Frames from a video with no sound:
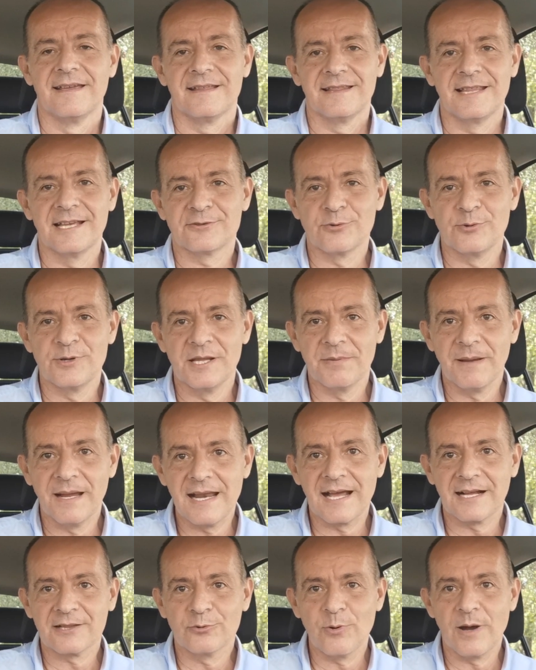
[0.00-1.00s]
de su nivel
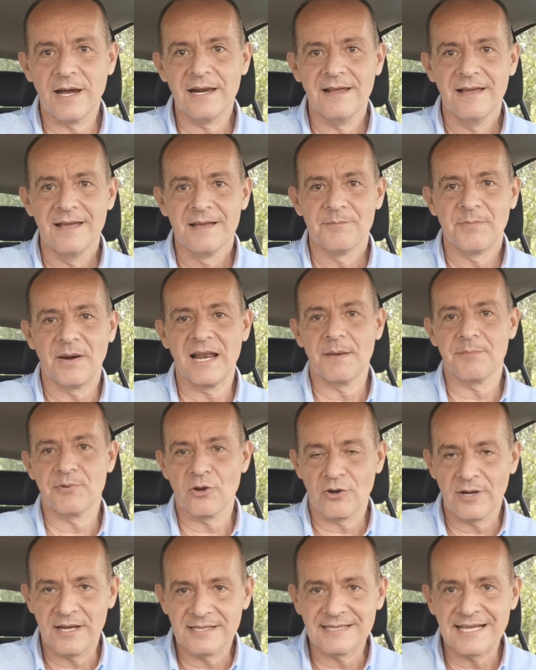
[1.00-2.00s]
actual para
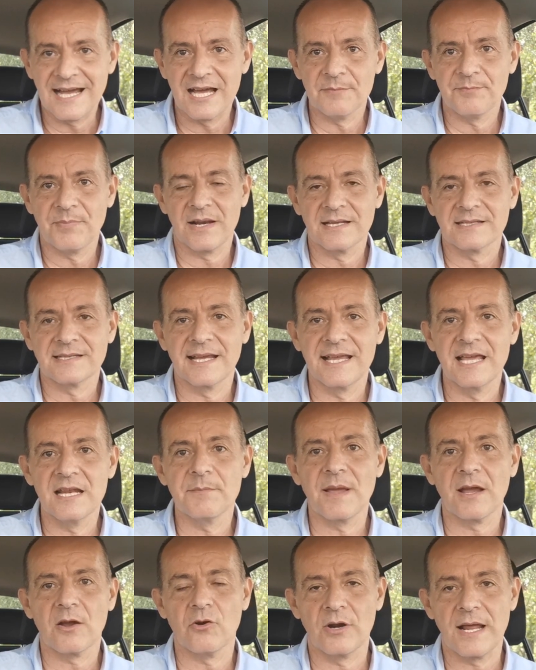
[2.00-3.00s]
progresar, para seguir
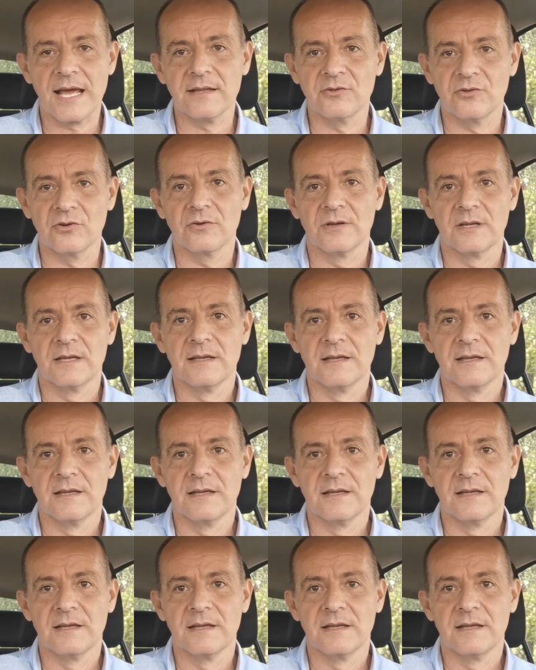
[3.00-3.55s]
mejorando.